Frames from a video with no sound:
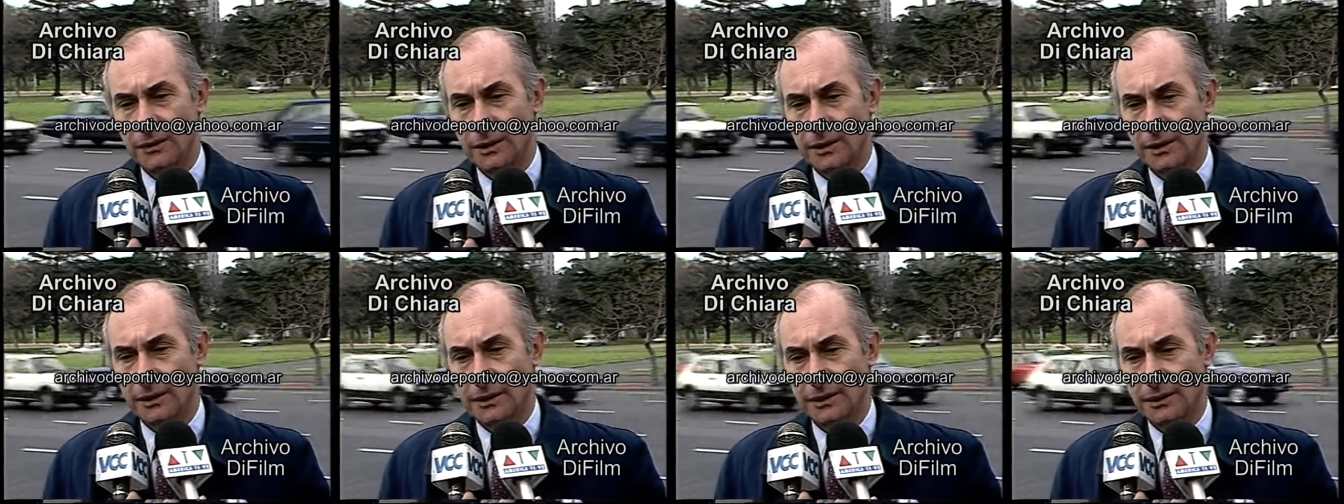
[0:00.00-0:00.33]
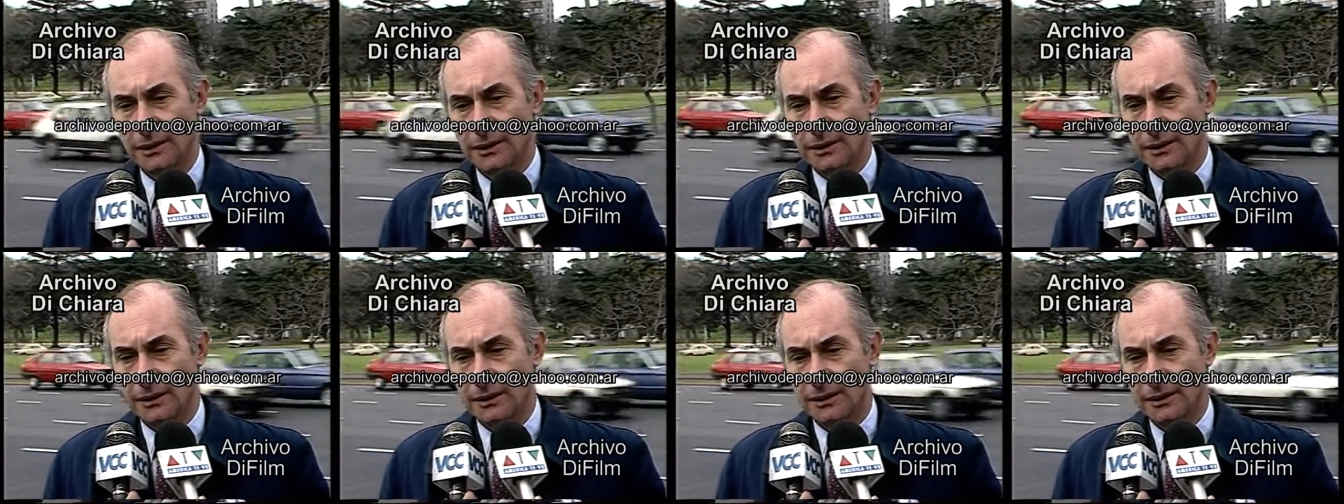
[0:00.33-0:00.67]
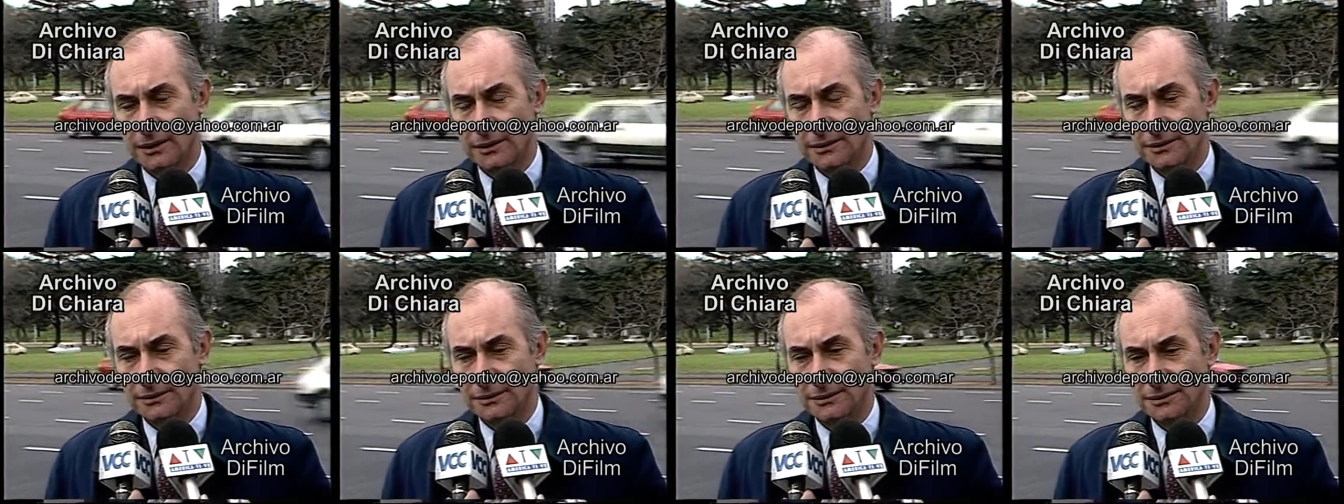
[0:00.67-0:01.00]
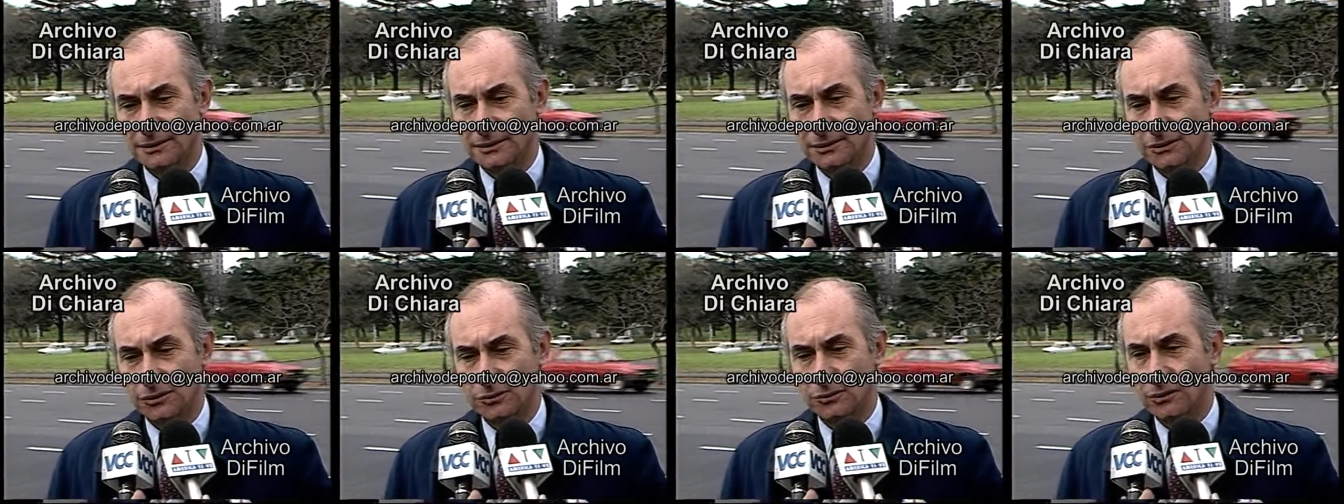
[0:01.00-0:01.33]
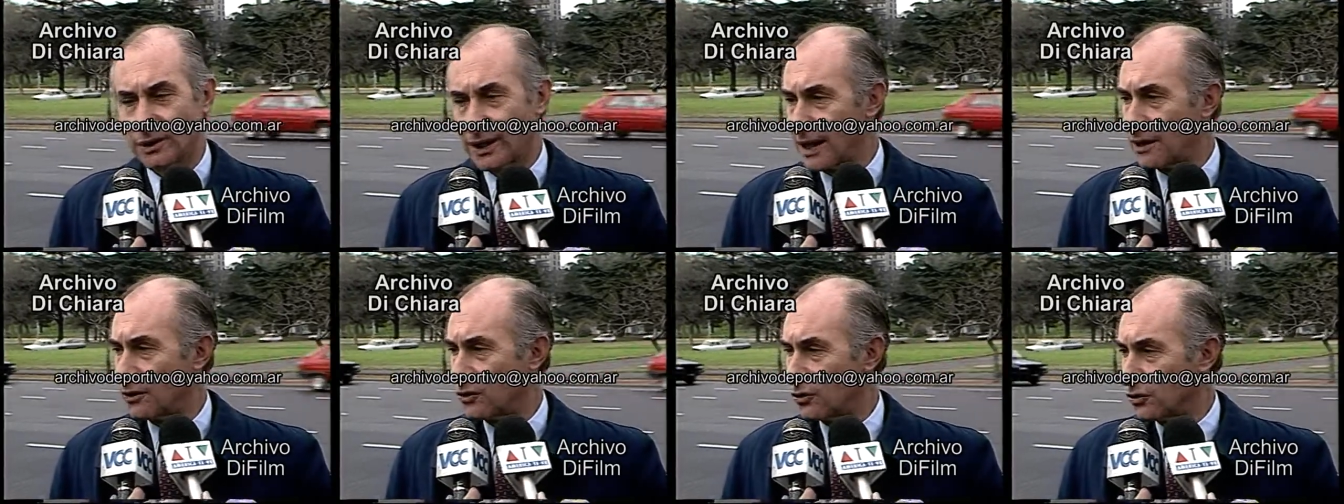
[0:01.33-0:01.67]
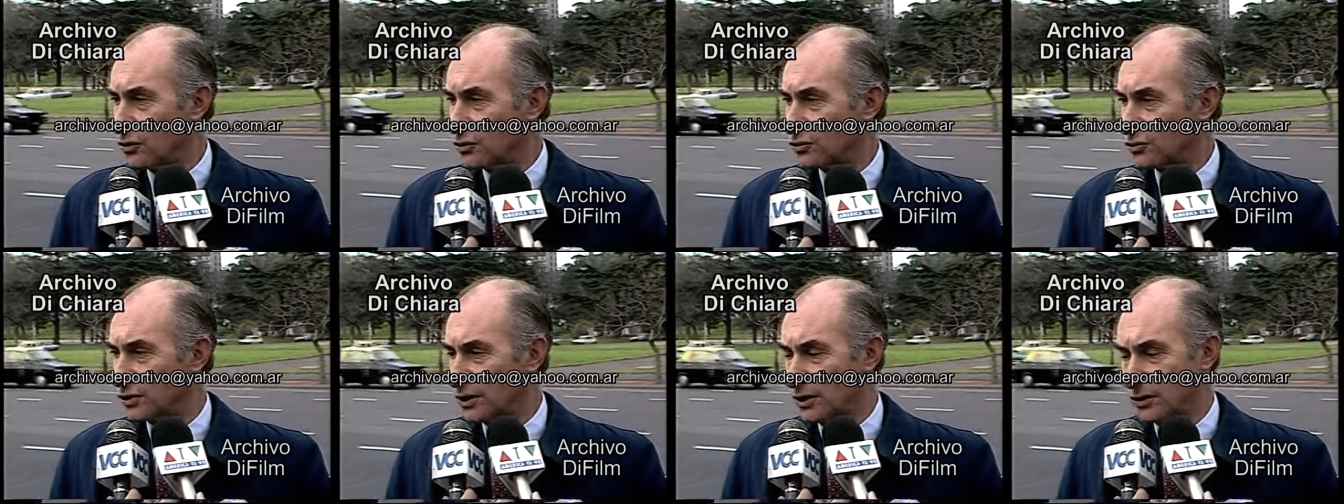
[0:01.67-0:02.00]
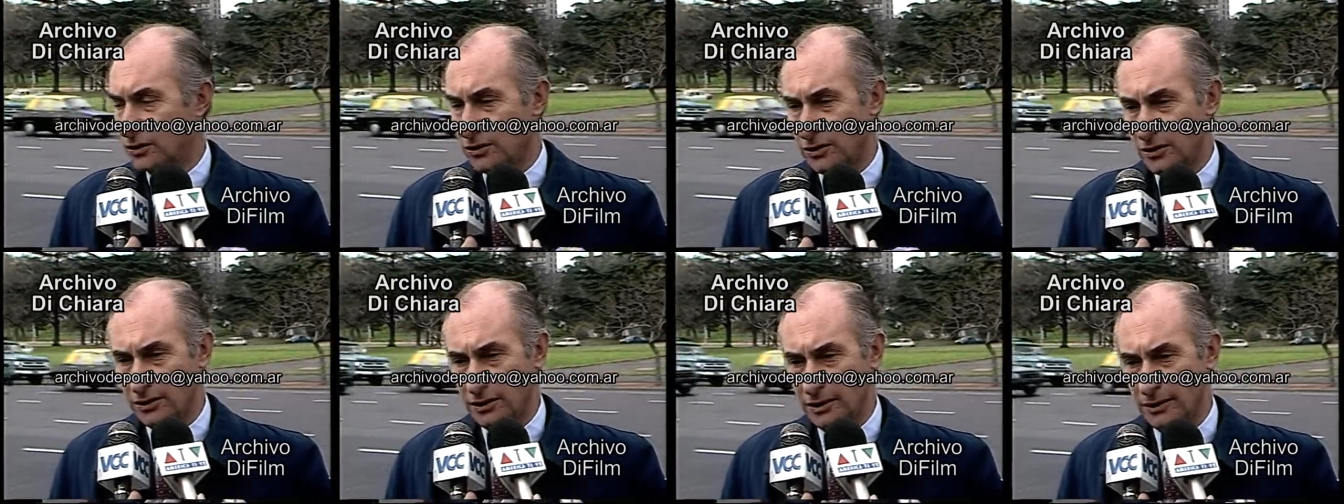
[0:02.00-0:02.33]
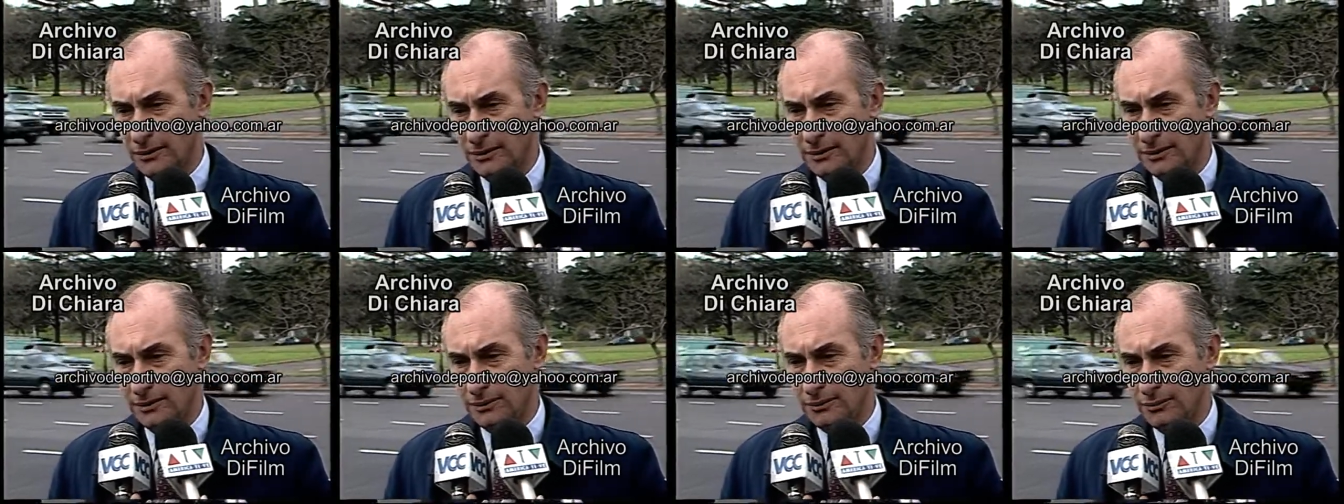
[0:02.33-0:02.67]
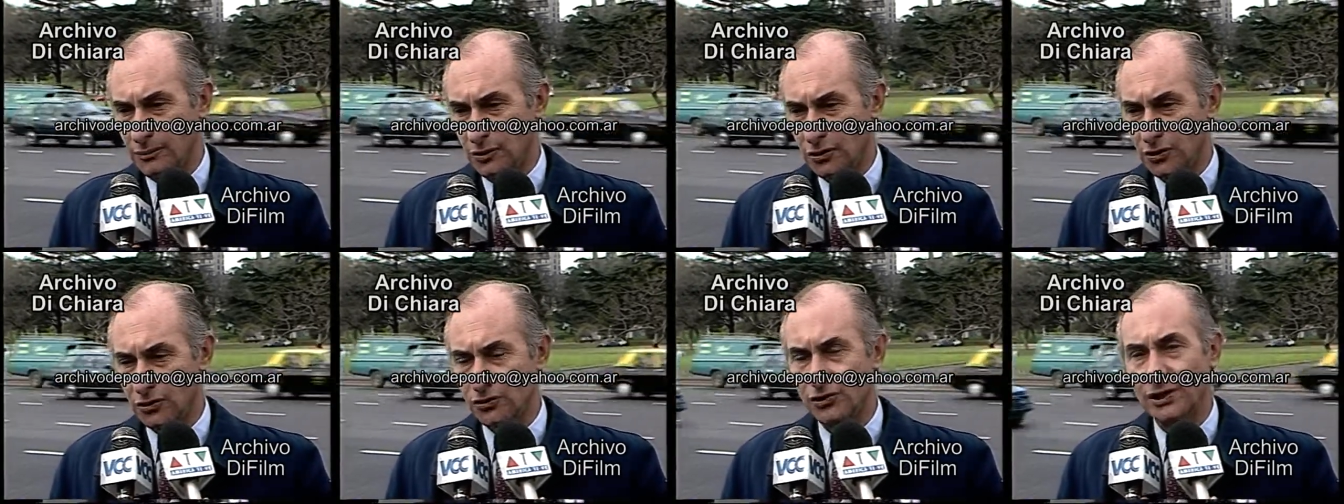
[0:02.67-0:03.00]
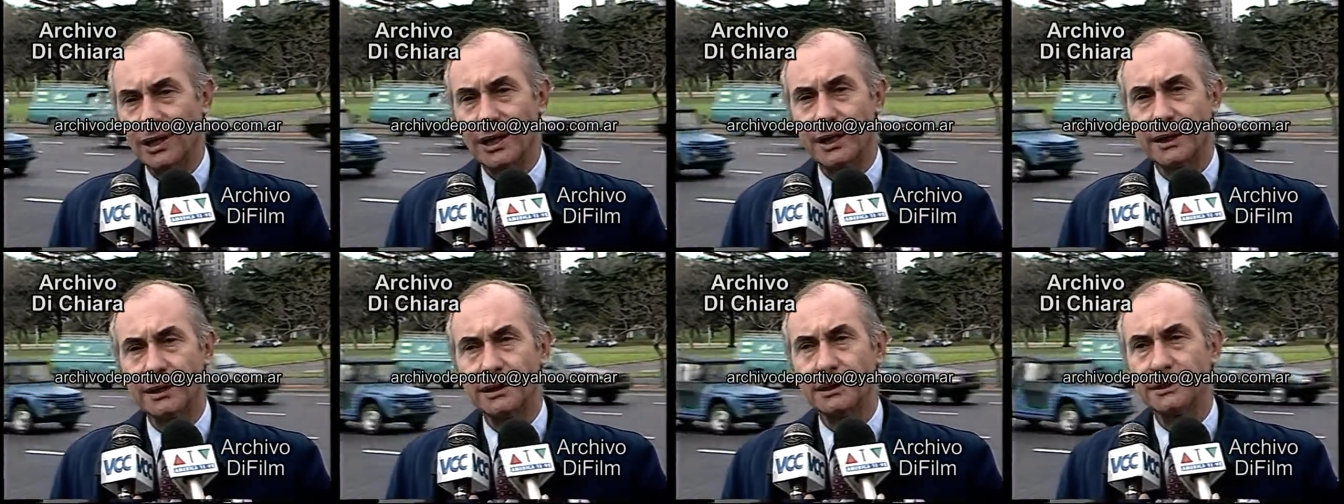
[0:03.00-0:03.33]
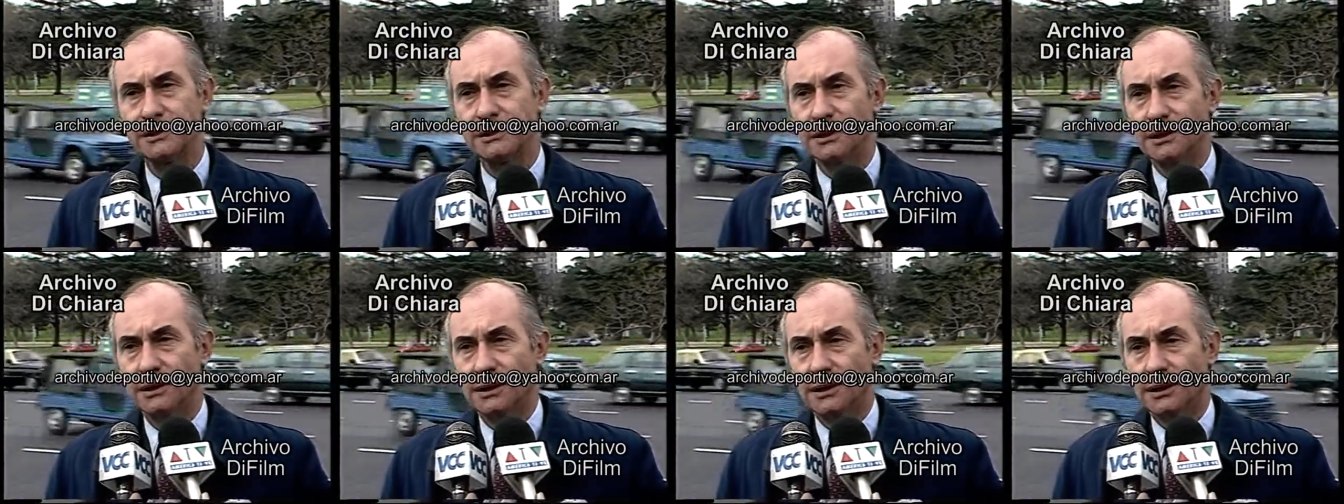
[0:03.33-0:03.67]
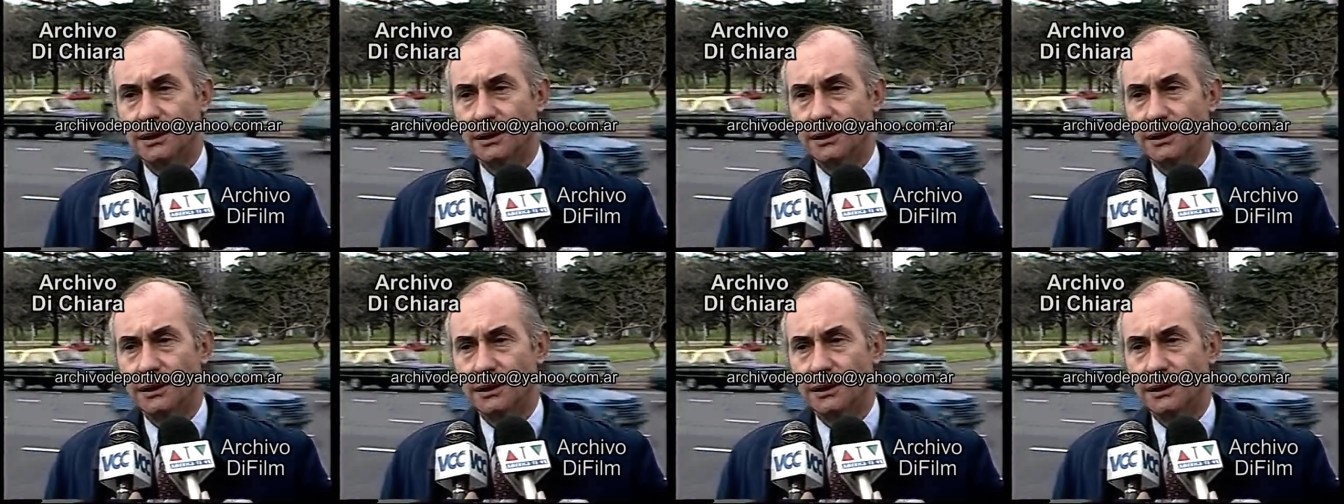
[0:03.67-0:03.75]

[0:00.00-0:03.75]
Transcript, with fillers: eh, un gran conocedor de Buenos Aires,